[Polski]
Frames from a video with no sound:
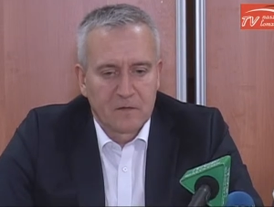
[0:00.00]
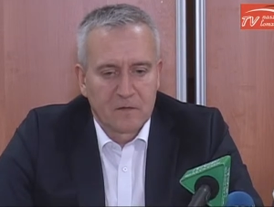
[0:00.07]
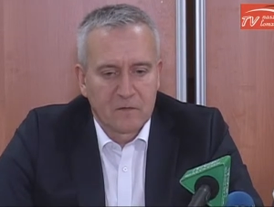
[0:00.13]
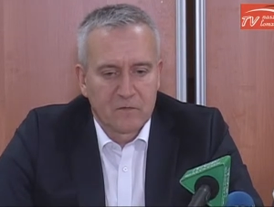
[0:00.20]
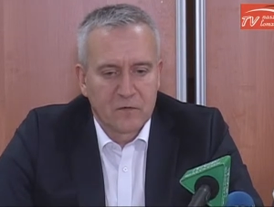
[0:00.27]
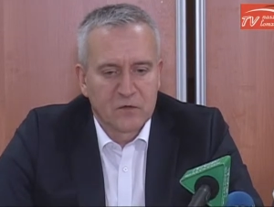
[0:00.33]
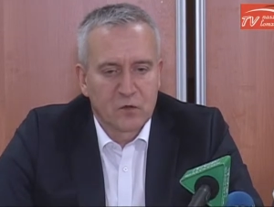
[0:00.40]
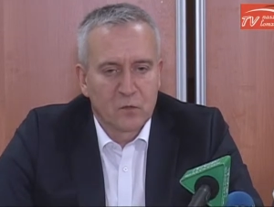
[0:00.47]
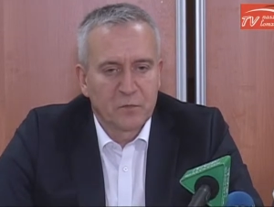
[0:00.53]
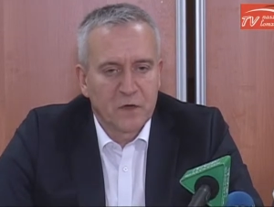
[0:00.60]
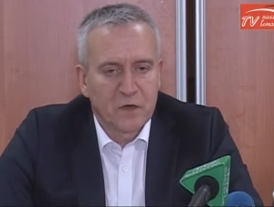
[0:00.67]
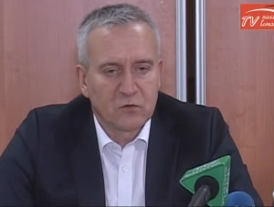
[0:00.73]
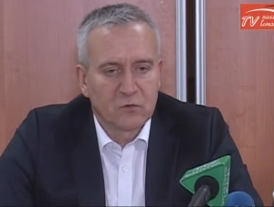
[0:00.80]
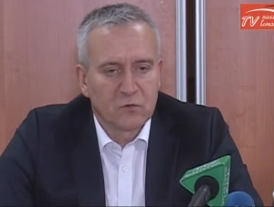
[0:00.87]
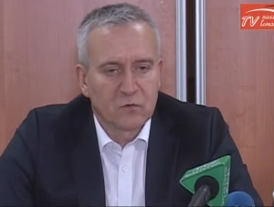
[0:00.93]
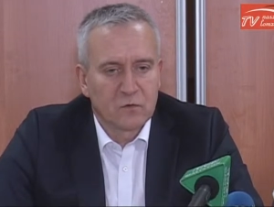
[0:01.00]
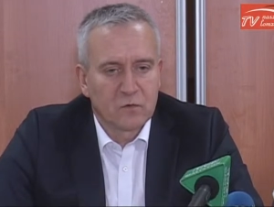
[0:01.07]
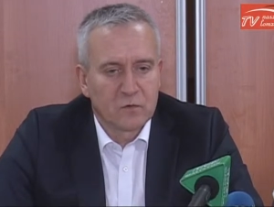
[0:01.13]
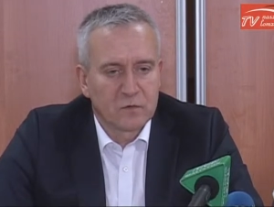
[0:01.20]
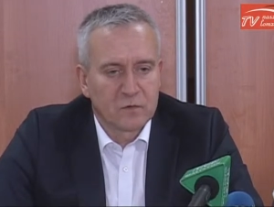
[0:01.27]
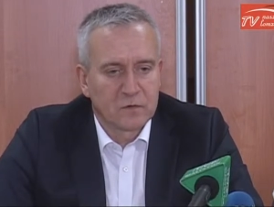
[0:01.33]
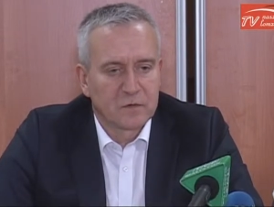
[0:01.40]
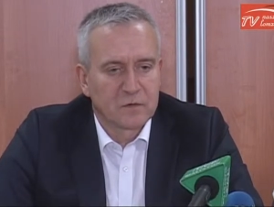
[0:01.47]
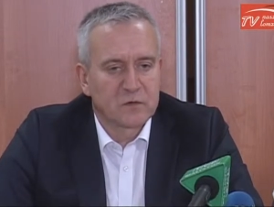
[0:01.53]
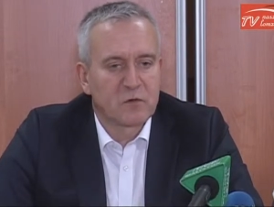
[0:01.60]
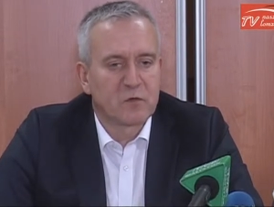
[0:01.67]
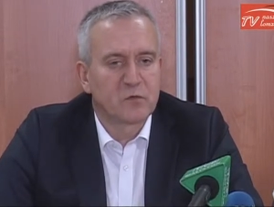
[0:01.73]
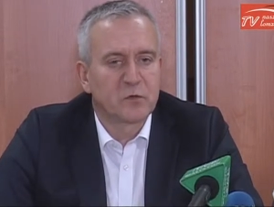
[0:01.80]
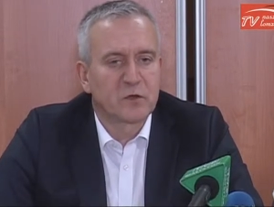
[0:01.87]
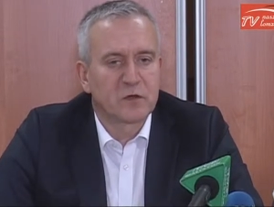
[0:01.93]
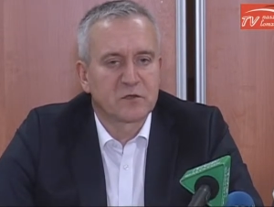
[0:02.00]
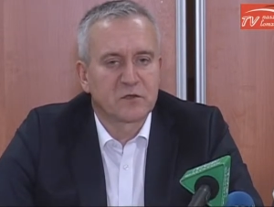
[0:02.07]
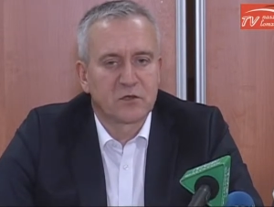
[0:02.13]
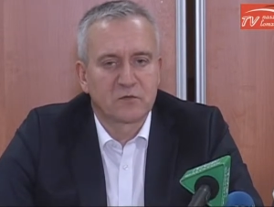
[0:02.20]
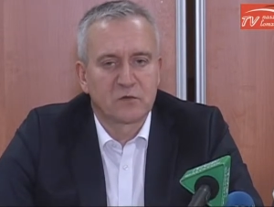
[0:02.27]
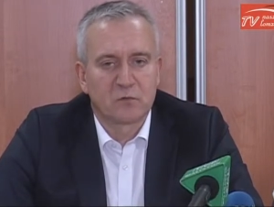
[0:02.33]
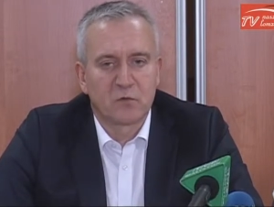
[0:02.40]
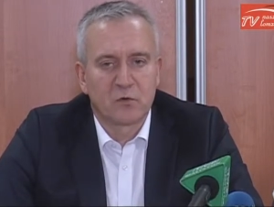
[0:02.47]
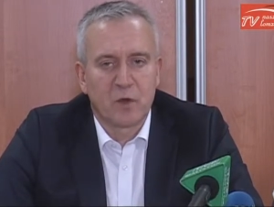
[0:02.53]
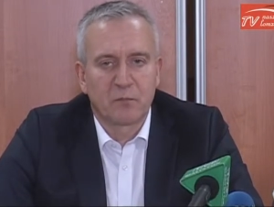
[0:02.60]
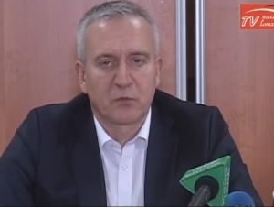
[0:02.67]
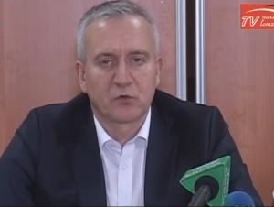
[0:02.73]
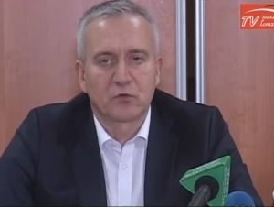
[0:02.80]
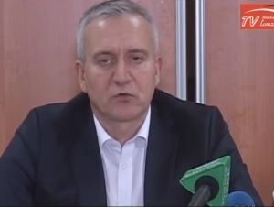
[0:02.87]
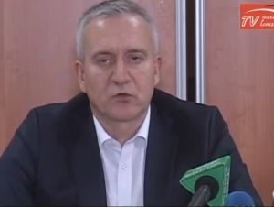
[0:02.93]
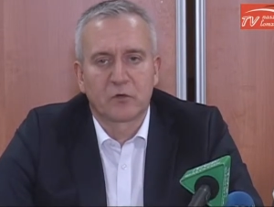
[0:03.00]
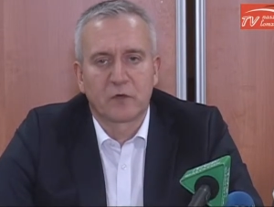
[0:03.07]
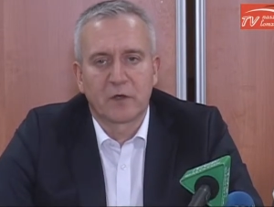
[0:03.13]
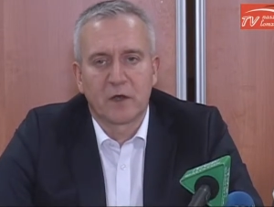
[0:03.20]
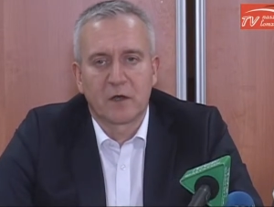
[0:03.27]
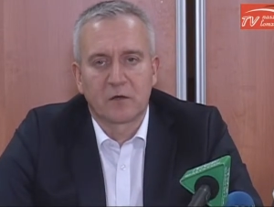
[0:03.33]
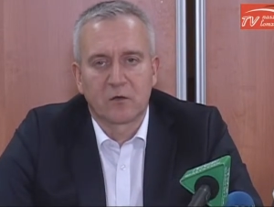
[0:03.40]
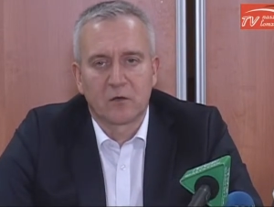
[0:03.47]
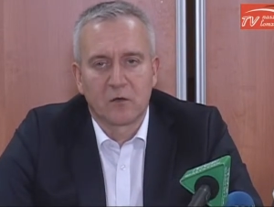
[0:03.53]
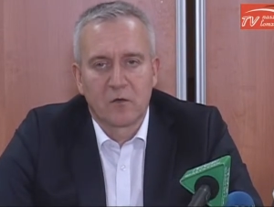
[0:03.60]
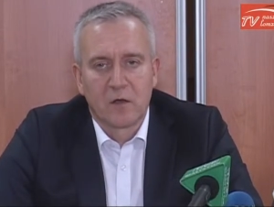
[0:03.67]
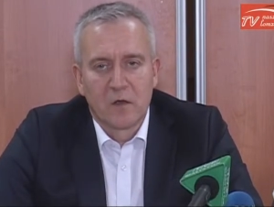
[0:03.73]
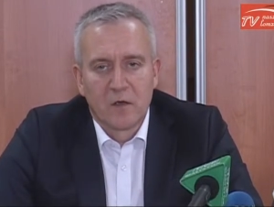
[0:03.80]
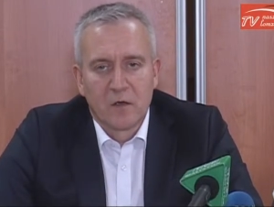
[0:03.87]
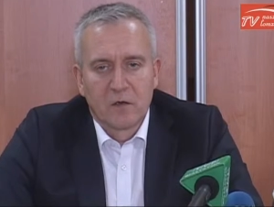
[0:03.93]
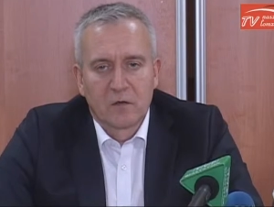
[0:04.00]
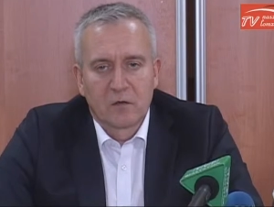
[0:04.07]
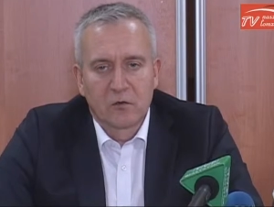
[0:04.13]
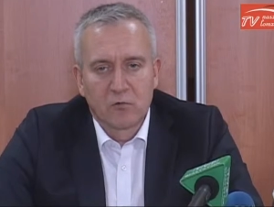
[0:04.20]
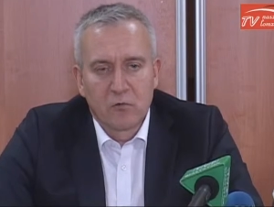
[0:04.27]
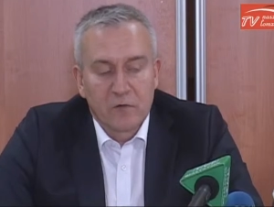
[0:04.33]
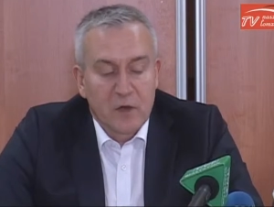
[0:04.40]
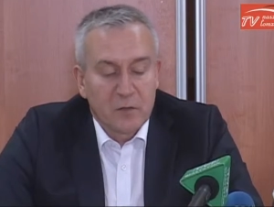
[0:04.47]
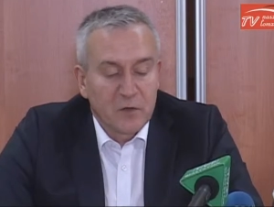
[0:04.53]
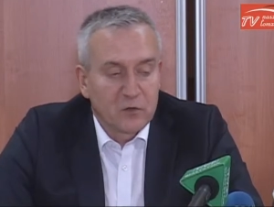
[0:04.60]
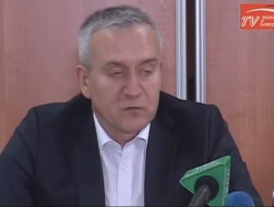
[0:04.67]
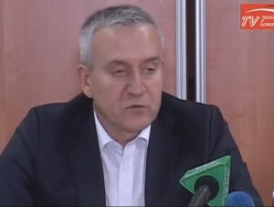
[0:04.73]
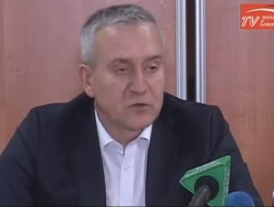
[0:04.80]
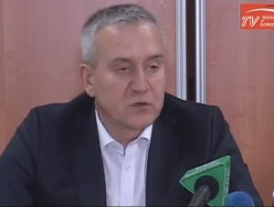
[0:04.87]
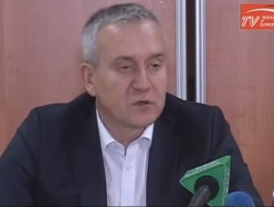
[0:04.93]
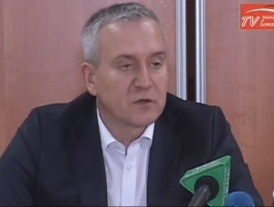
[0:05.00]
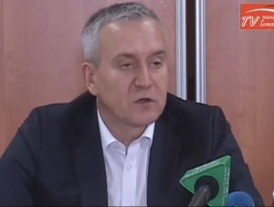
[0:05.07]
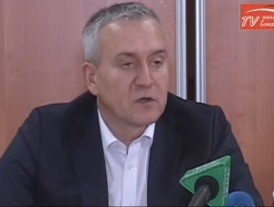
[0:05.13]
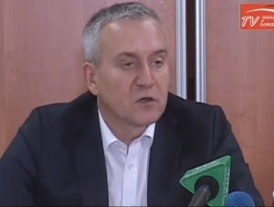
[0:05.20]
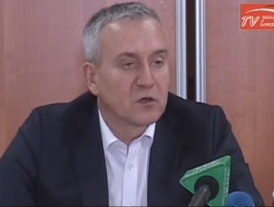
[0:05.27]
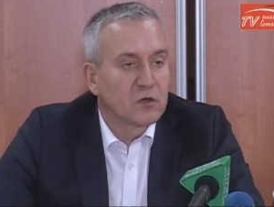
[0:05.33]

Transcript: wystąpieniu Sławomira Zgrzywy była podnoszona jako główna, mianowicie